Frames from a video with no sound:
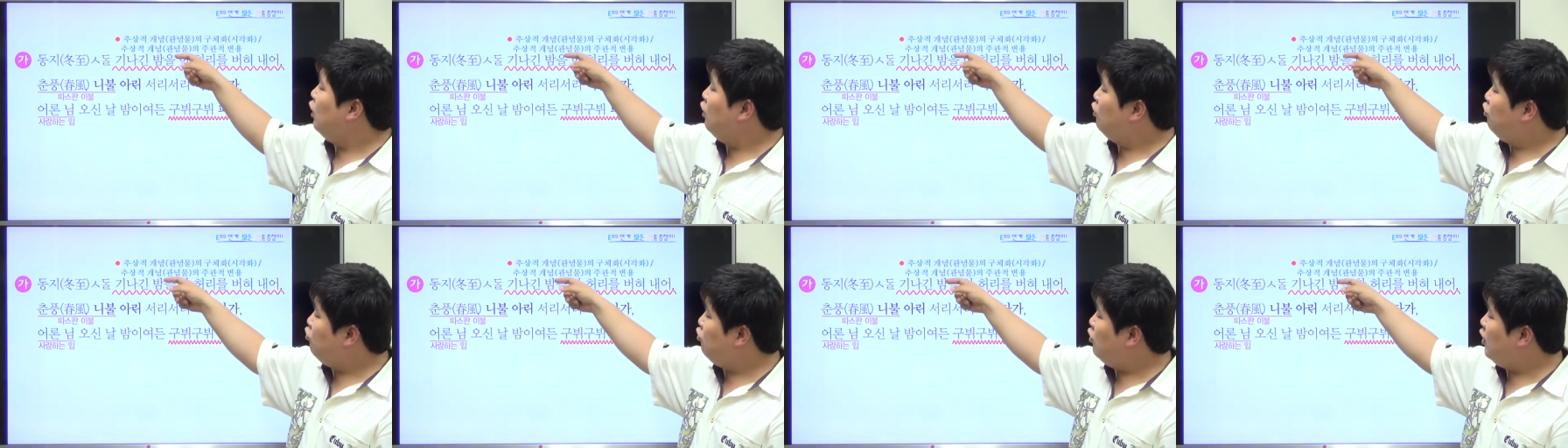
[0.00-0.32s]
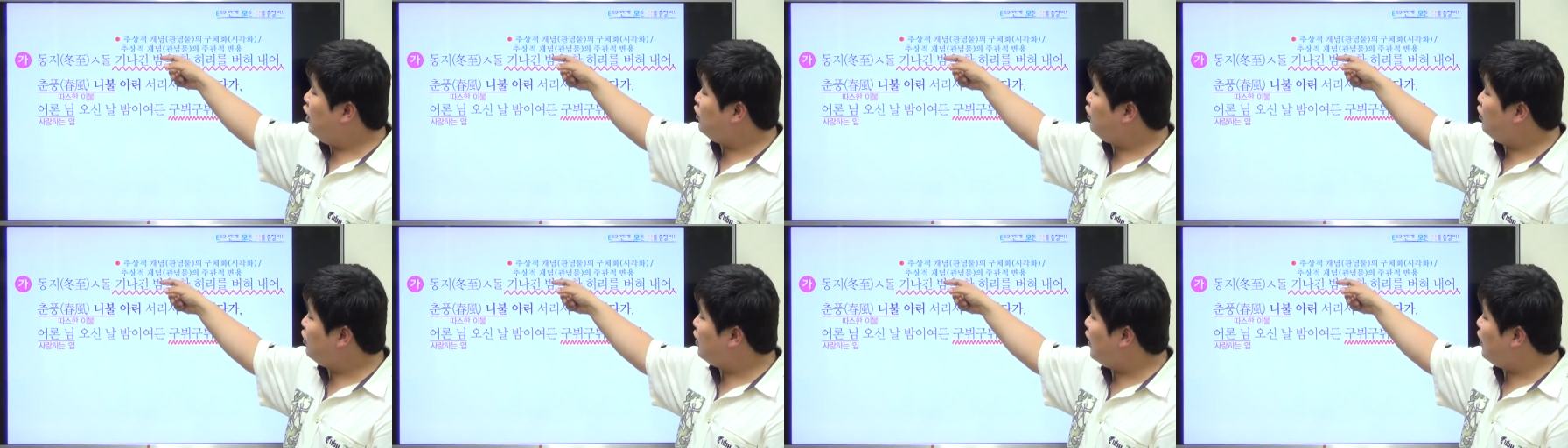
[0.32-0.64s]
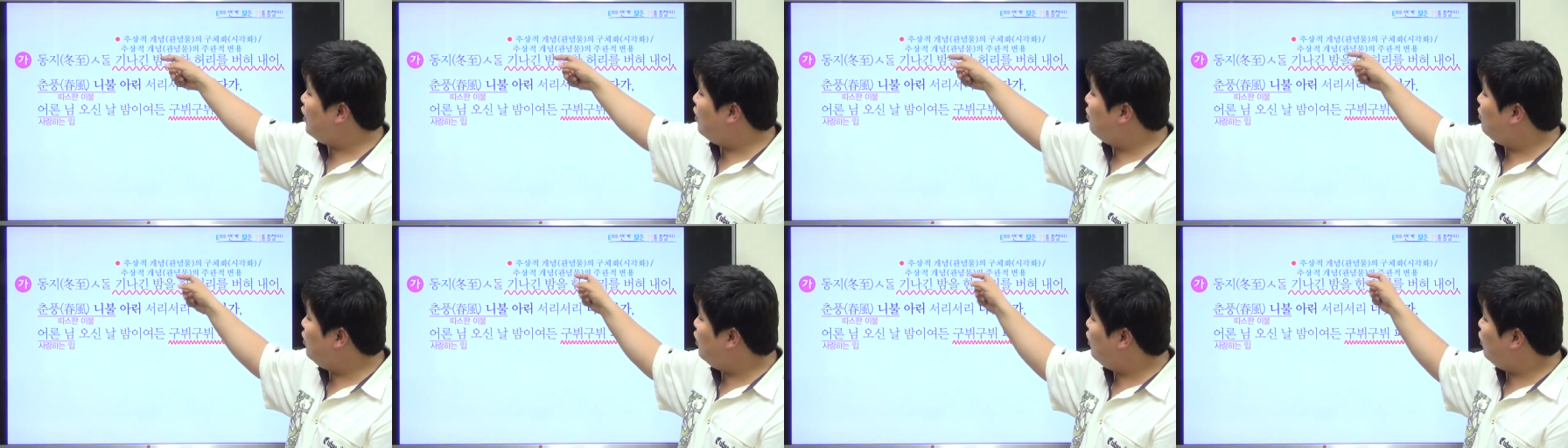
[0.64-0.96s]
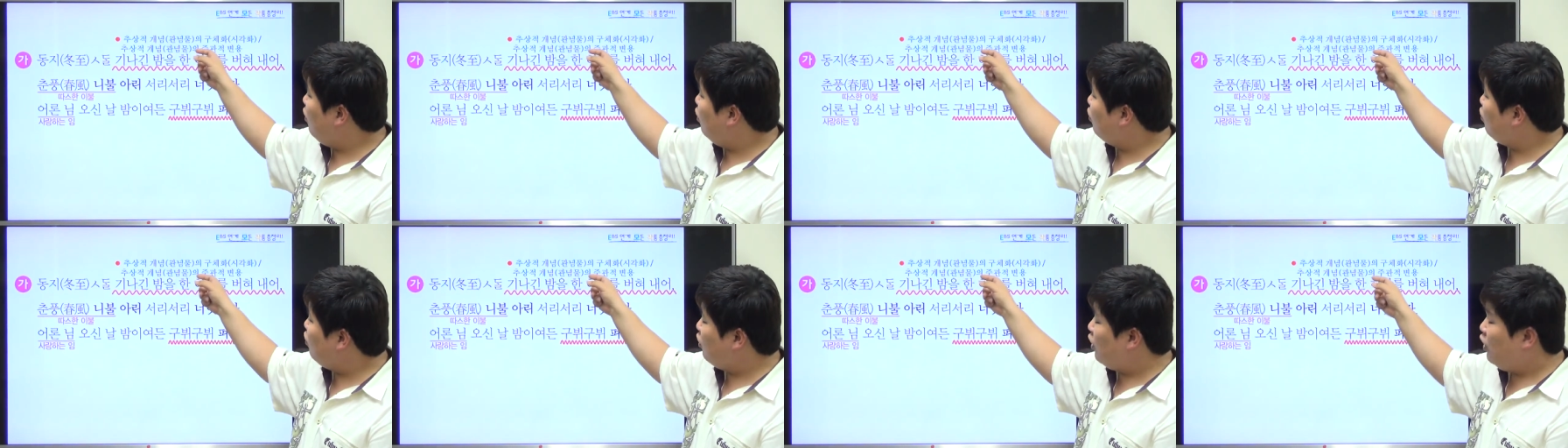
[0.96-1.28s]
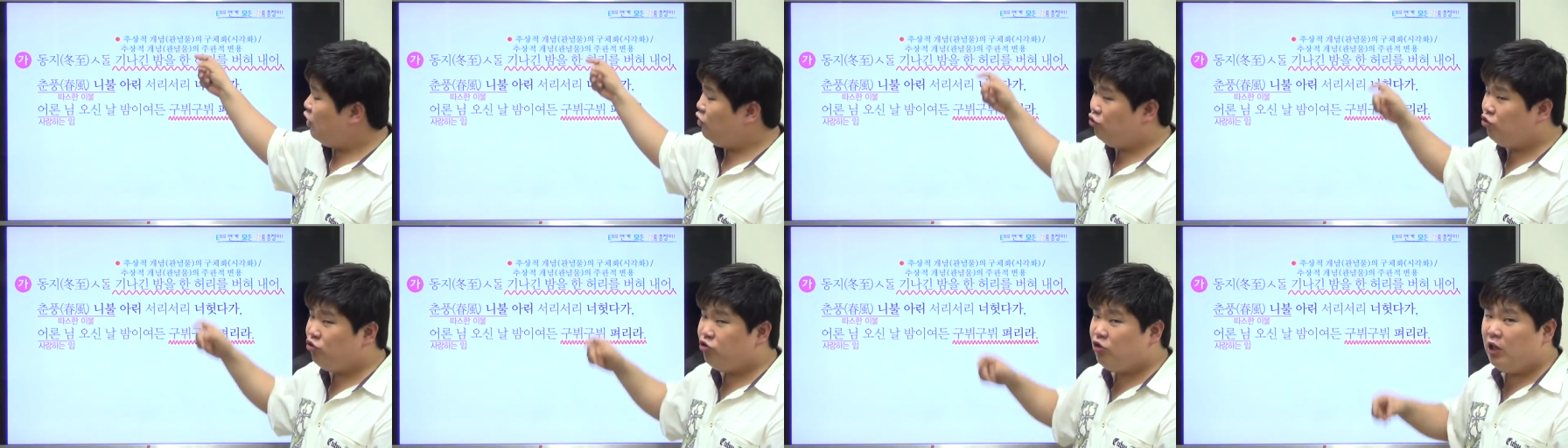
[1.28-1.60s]
추상적 개념을
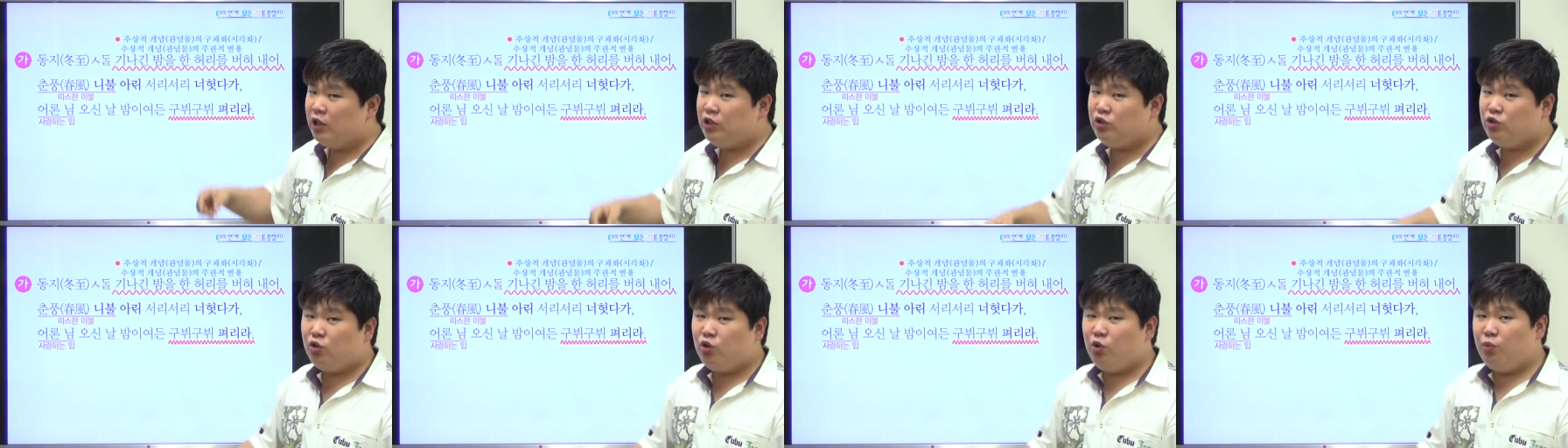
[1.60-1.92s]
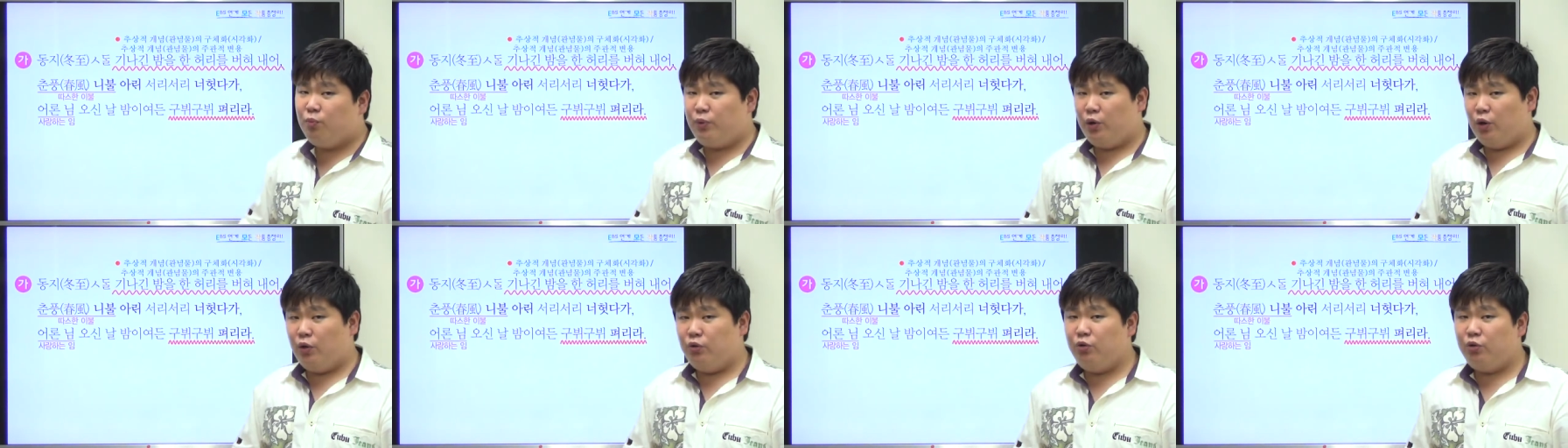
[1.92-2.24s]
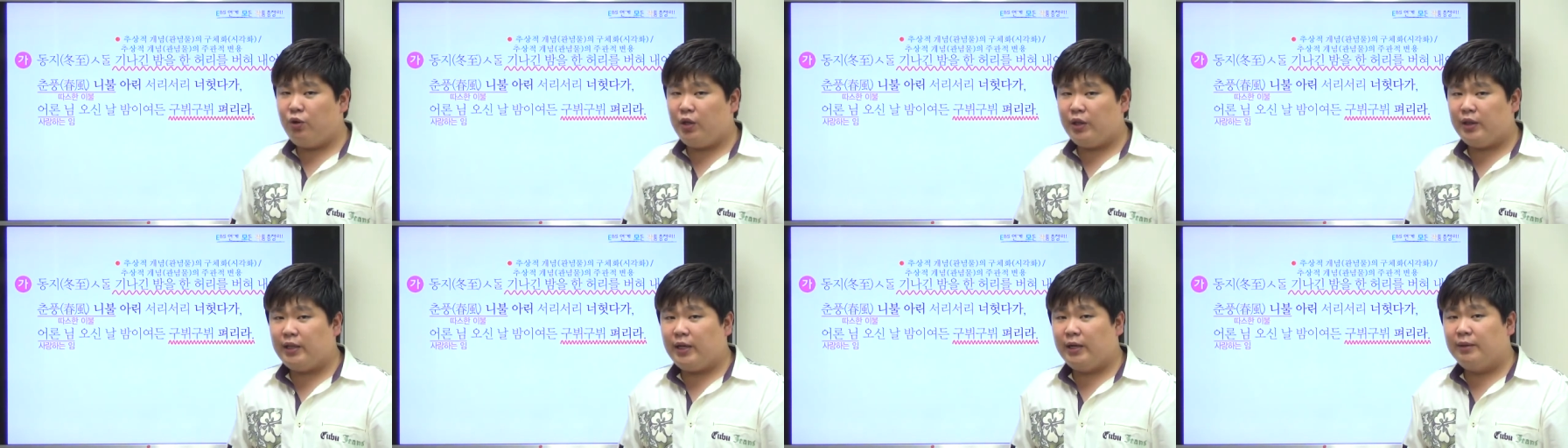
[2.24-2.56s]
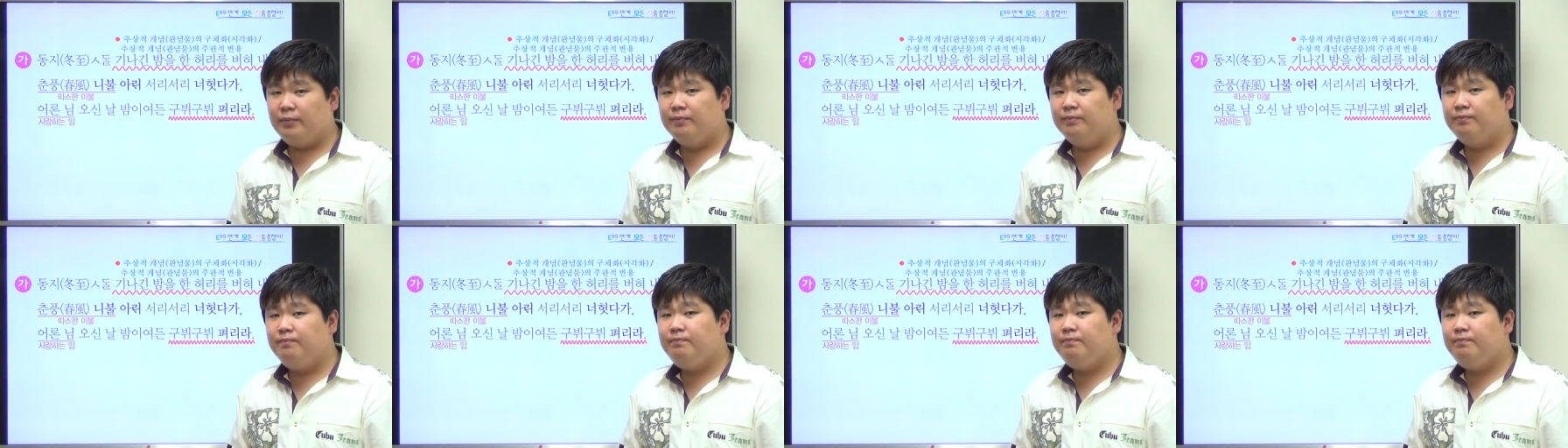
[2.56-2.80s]
어떻게 주관적으로 변용했다.